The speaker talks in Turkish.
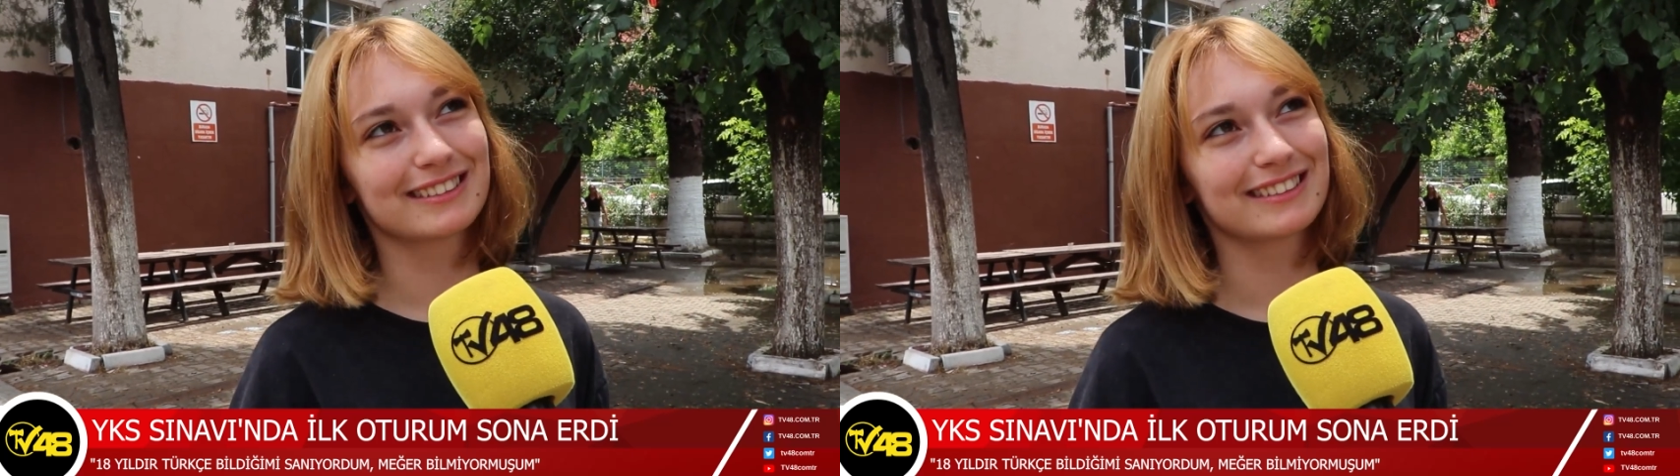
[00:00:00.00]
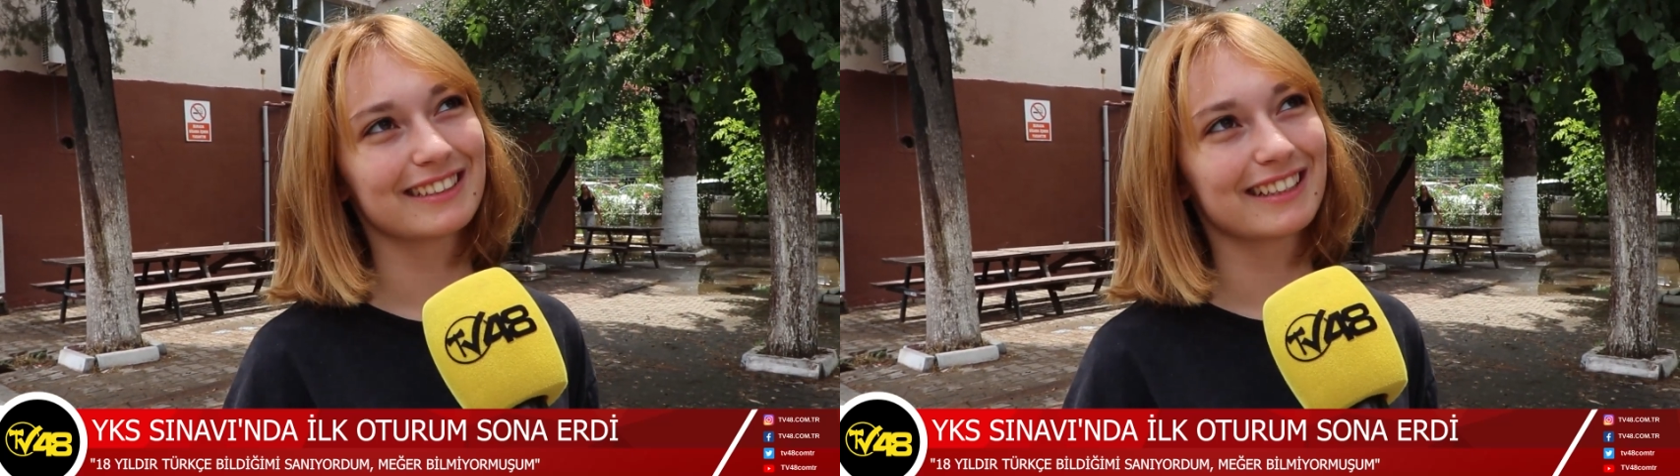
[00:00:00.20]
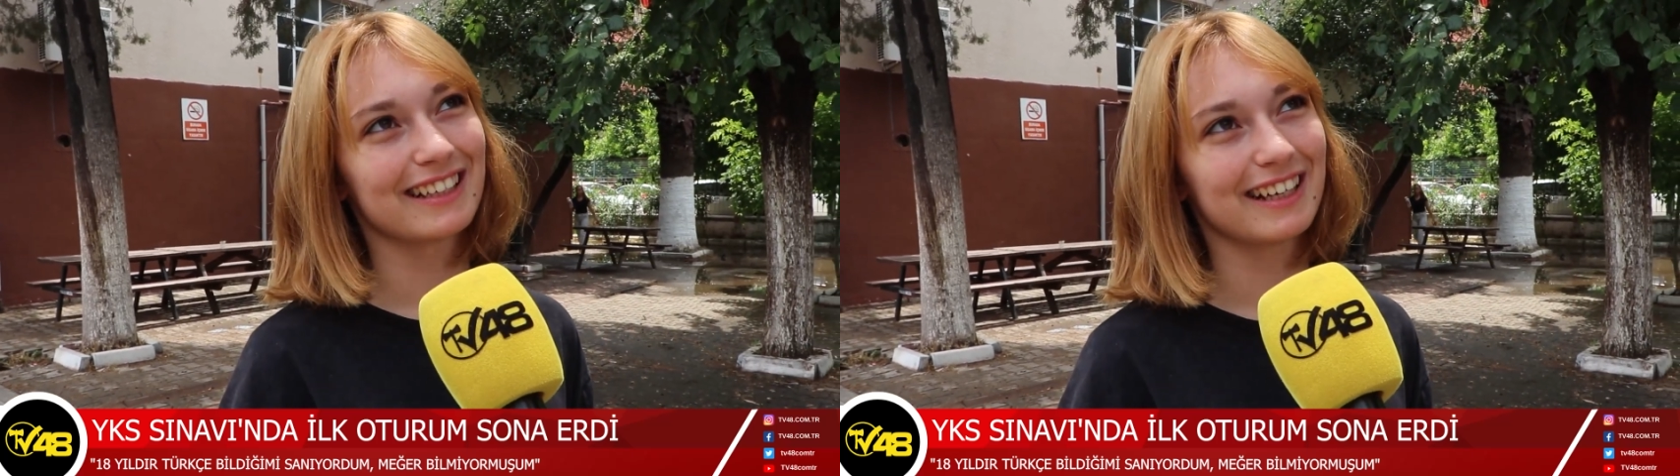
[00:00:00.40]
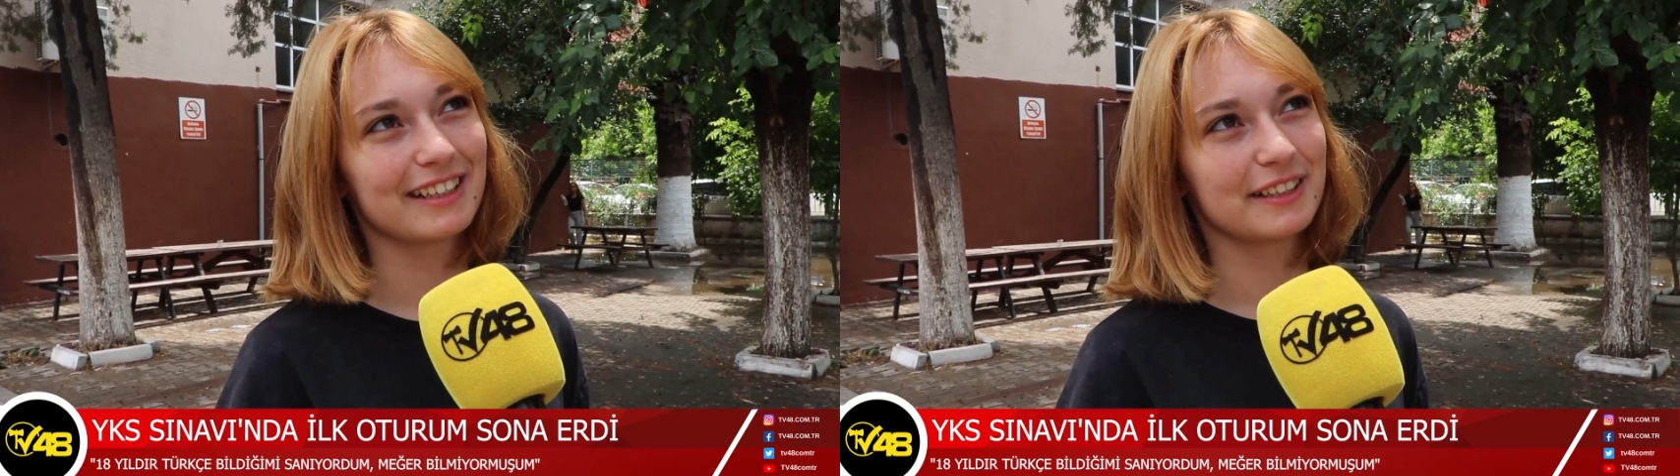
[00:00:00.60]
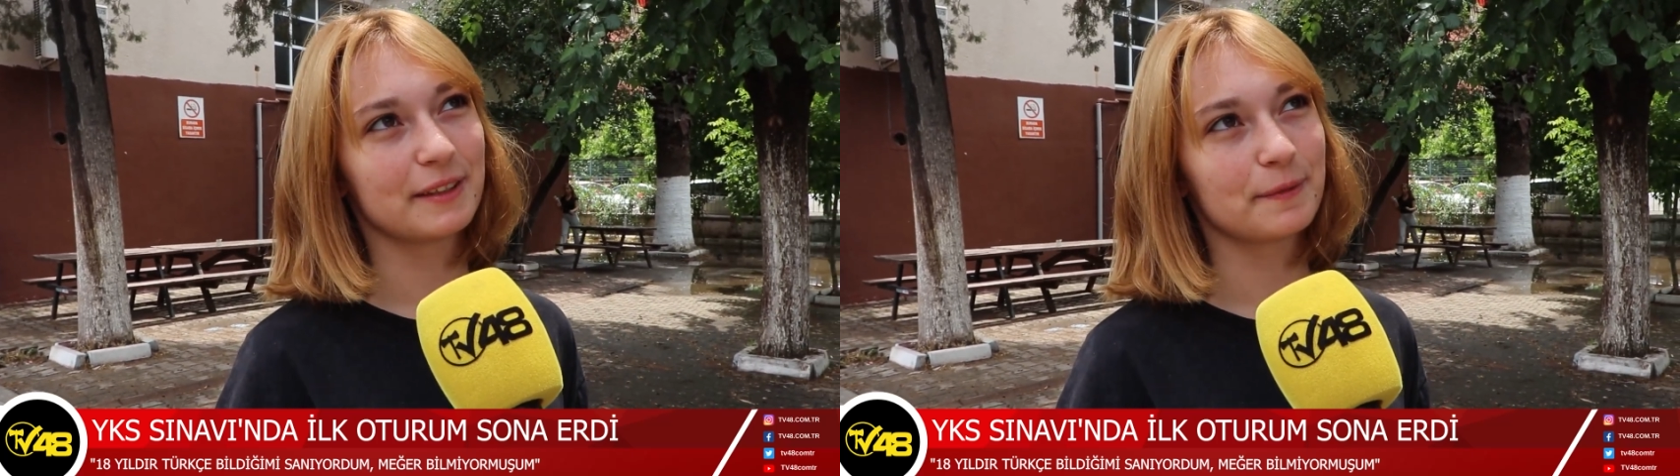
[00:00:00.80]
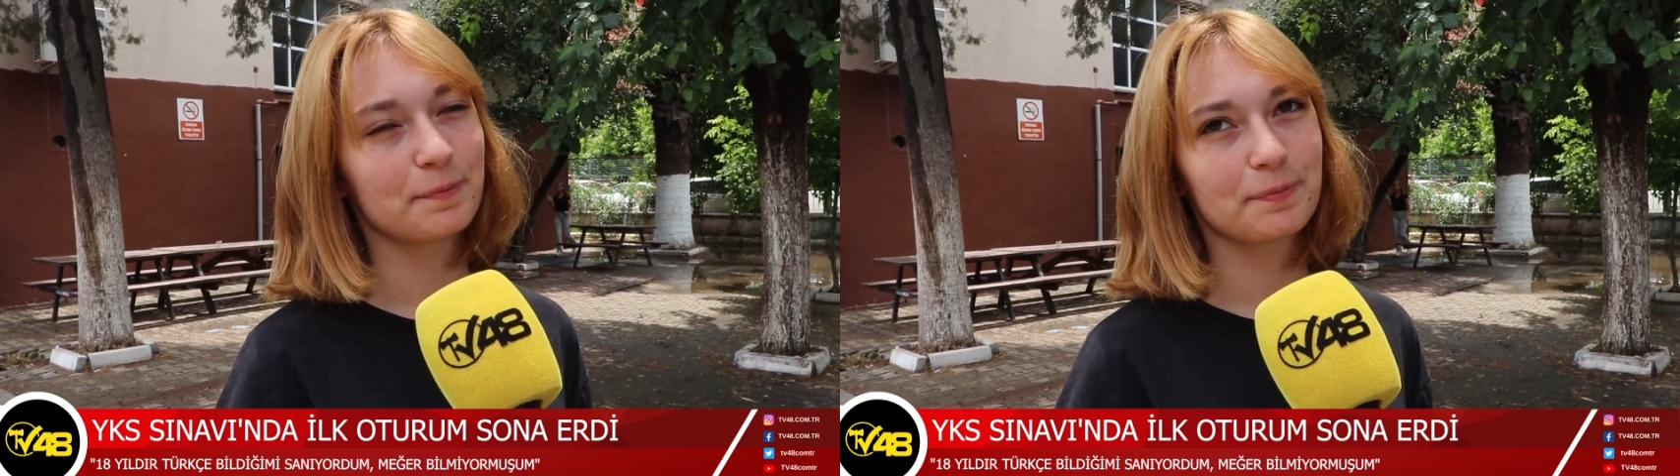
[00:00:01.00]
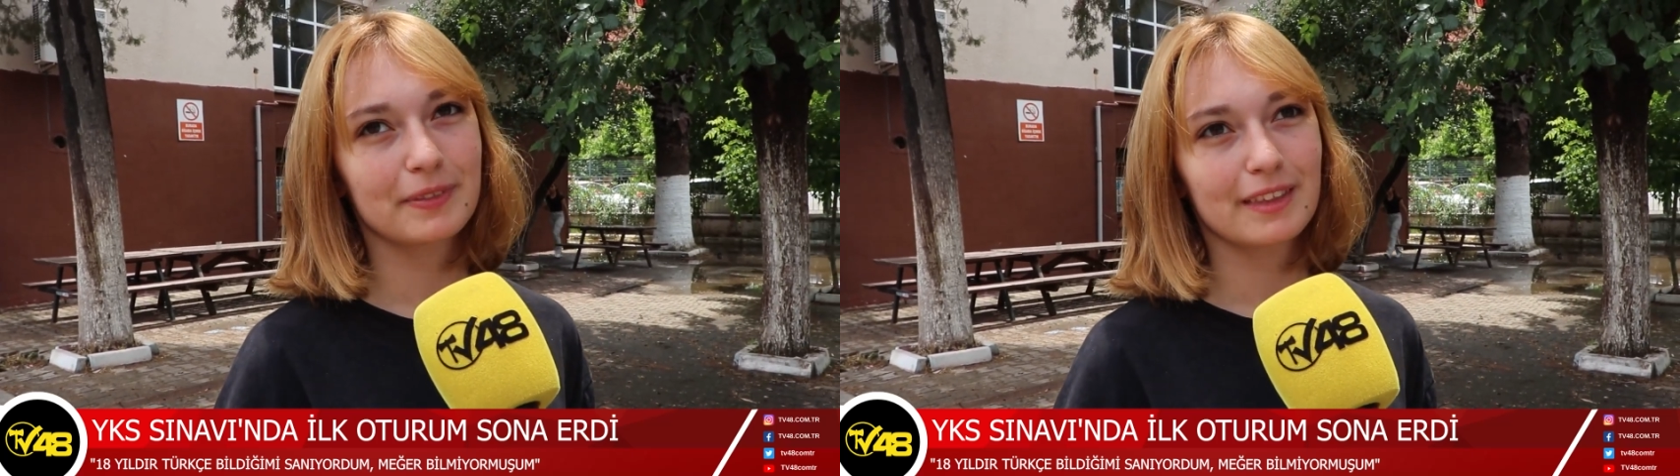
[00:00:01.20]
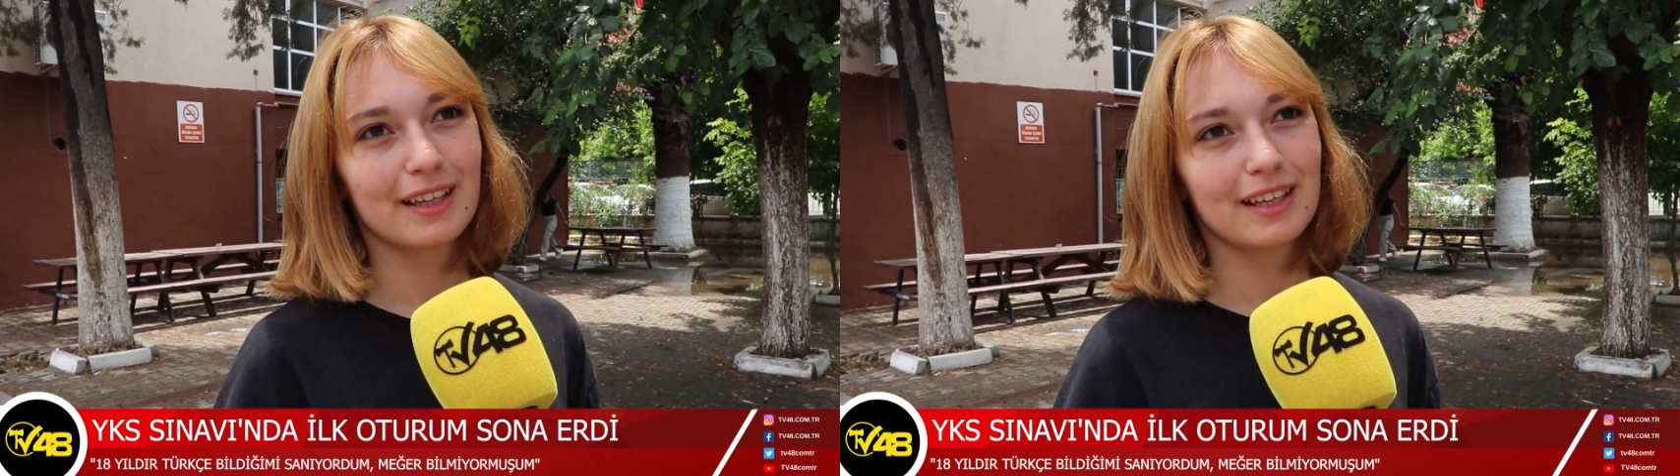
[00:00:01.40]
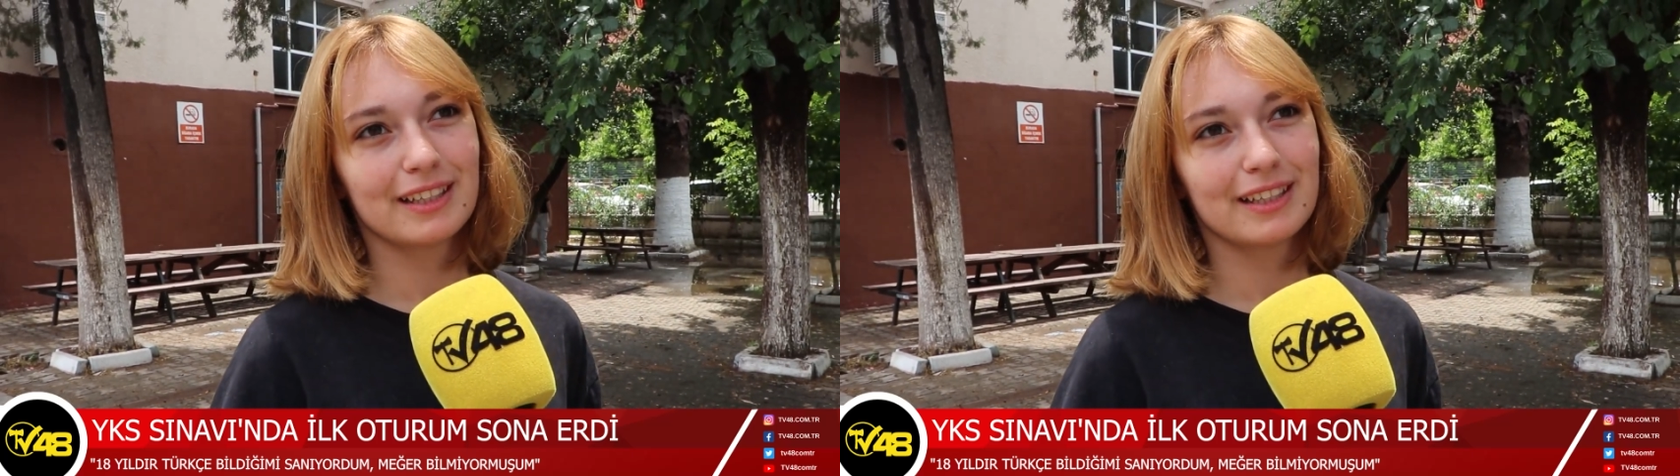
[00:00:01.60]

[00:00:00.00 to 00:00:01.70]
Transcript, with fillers: Anladım. Var mı istediğin bir üniversite?